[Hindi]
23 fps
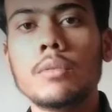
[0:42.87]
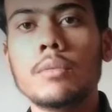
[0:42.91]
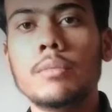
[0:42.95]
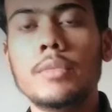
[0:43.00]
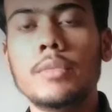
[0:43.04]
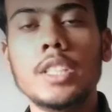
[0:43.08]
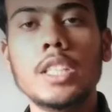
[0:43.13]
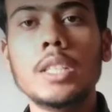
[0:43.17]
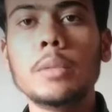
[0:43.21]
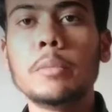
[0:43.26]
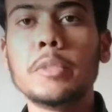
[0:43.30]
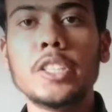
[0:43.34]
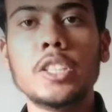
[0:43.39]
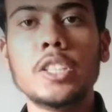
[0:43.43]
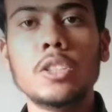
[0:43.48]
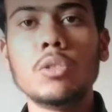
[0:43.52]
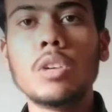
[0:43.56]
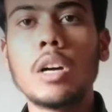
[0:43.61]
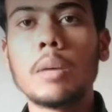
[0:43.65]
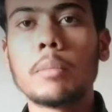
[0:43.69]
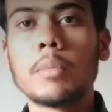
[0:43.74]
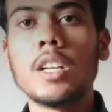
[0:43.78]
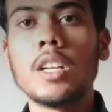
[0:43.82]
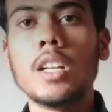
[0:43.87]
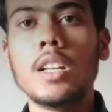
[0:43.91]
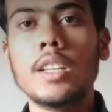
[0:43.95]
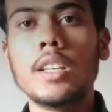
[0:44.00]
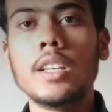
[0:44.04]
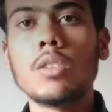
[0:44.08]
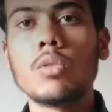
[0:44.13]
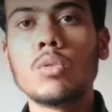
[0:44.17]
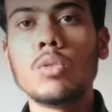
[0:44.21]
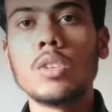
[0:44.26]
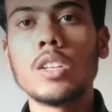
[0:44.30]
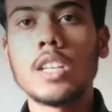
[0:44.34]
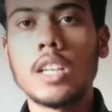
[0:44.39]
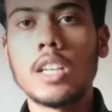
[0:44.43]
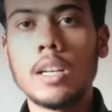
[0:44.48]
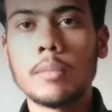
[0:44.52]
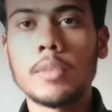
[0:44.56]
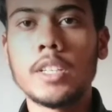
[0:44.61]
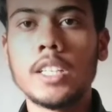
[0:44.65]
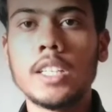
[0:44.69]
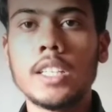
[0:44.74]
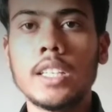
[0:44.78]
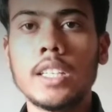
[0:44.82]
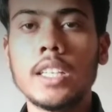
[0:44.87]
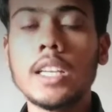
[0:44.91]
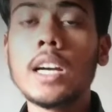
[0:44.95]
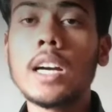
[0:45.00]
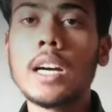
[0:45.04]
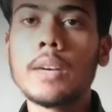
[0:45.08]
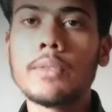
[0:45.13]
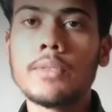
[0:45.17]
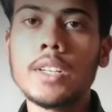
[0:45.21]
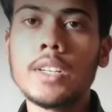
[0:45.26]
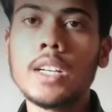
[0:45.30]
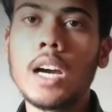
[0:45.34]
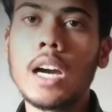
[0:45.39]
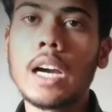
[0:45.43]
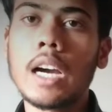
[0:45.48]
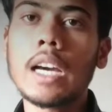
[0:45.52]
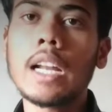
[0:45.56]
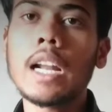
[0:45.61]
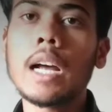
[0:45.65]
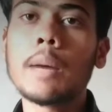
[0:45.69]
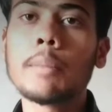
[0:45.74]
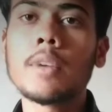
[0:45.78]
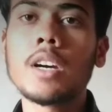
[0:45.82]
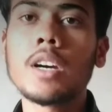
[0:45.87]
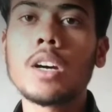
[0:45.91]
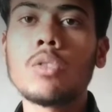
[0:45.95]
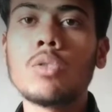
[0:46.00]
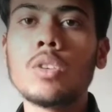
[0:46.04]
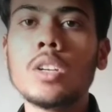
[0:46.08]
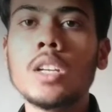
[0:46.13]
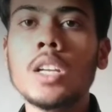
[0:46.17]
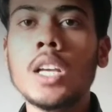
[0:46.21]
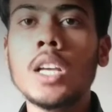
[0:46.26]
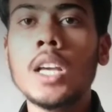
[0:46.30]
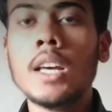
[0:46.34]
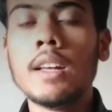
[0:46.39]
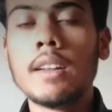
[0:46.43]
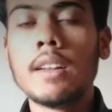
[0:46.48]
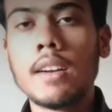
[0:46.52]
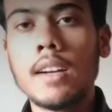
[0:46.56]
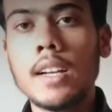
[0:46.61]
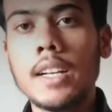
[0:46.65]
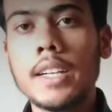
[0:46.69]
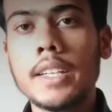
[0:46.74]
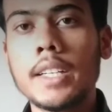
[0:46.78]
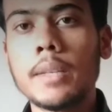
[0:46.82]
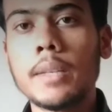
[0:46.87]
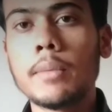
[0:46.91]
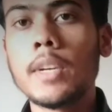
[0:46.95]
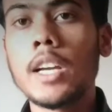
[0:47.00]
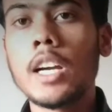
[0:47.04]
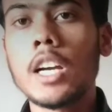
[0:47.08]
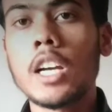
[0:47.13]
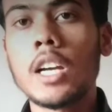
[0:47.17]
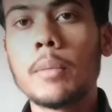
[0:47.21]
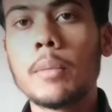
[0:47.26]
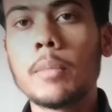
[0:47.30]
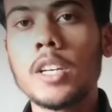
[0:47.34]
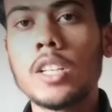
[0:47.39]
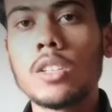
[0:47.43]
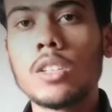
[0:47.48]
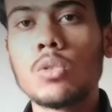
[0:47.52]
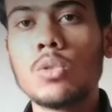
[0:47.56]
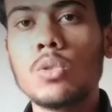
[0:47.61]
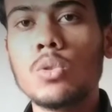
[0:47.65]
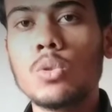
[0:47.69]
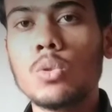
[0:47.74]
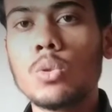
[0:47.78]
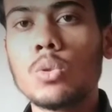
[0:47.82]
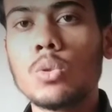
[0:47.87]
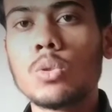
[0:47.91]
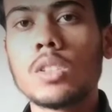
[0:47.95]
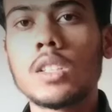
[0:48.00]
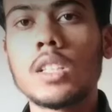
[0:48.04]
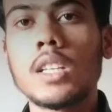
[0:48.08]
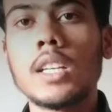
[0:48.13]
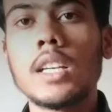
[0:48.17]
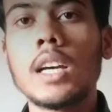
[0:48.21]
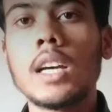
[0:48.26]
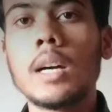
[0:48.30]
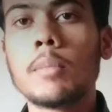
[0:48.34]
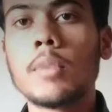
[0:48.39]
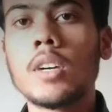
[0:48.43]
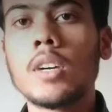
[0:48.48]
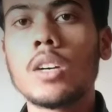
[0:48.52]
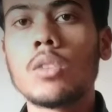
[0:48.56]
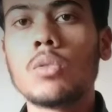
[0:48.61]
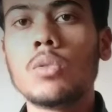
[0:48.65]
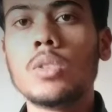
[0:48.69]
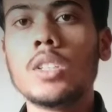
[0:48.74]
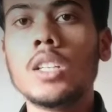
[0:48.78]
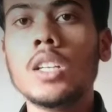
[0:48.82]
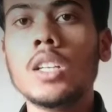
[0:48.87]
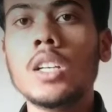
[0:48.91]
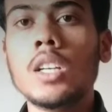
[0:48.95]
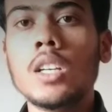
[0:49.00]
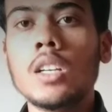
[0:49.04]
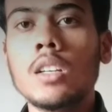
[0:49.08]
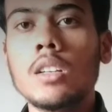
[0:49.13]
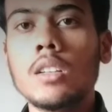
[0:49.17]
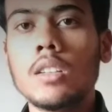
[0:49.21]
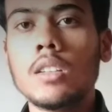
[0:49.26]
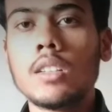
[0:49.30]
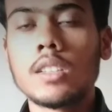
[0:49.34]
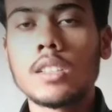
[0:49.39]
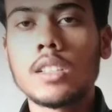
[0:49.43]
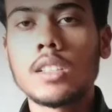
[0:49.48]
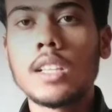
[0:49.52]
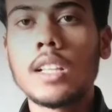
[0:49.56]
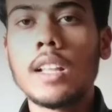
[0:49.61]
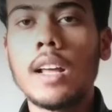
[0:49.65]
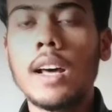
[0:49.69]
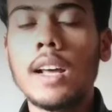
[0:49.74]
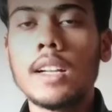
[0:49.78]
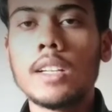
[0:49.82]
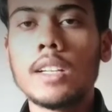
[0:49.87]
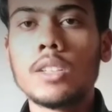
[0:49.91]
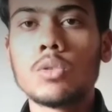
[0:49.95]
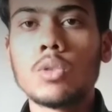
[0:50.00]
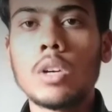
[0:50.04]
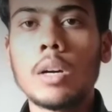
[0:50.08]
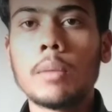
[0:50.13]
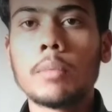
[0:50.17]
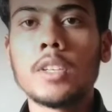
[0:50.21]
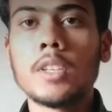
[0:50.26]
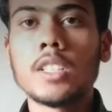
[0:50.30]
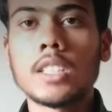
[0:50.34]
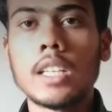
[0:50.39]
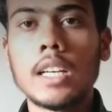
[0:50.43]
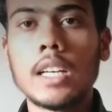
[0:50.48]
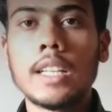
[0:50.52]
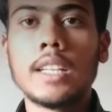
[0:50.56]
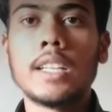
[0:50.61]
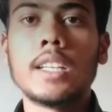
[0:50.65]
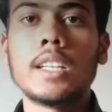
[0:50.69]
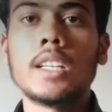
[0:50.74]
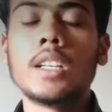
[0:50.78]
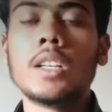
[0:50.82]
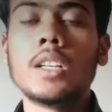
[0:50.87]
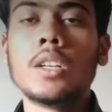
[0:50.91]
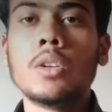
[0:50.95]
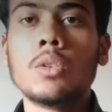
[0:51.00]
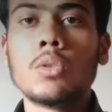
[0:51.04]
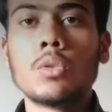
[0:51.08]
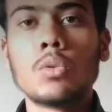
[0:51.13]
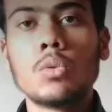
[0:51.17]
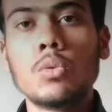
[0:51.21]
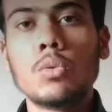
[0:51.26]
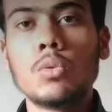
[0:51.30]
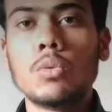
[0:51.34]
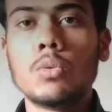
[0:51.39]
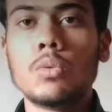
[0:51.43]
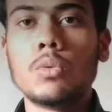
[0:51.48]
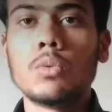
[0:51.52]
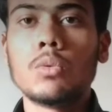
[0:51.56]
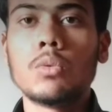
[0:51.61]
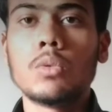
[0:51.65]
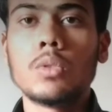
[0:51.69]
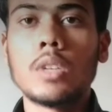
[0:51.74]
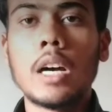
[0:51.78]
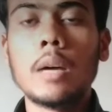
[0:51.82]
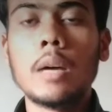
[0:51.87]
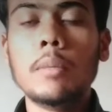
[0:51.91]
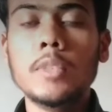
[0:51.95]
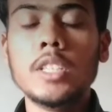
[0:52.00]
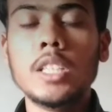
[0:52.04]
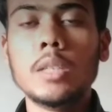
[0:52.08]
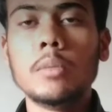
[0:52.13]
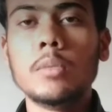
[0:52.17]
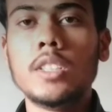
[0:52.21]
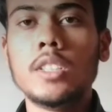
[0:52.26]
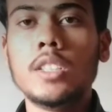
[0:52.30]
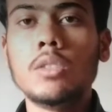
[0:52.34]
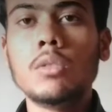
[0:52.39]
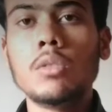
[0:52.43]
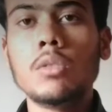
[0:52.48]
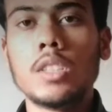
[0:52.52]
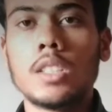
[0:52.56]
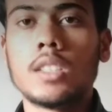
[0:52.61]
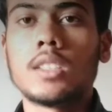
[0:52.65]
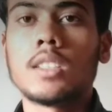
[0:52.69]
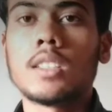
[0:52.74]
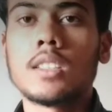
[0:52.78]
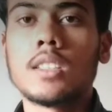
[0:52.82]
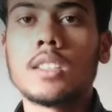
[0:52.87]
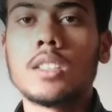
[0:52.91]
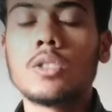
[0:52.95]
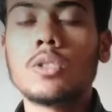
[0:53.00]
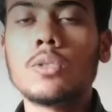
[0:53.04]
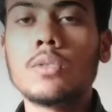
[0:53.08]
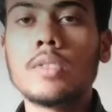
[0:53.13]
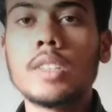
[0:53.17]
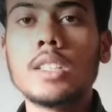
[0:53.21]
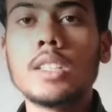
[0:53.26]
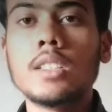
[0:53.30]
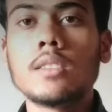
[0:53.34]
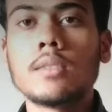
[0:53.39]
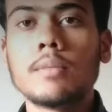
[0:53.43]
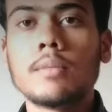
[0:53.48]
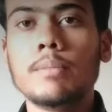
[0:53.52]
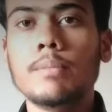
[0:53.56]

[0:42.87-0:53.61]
ये वीडियो आपके लिए कोई काम की नहीं है फिर अगर आपका कोई रिलेटिव है आपका कोई दोस्त है आपका कोई रिश्तेदार है जो आप किसान है तो आप ये वीडियो देख सकते हैं तो फ्रेंड्स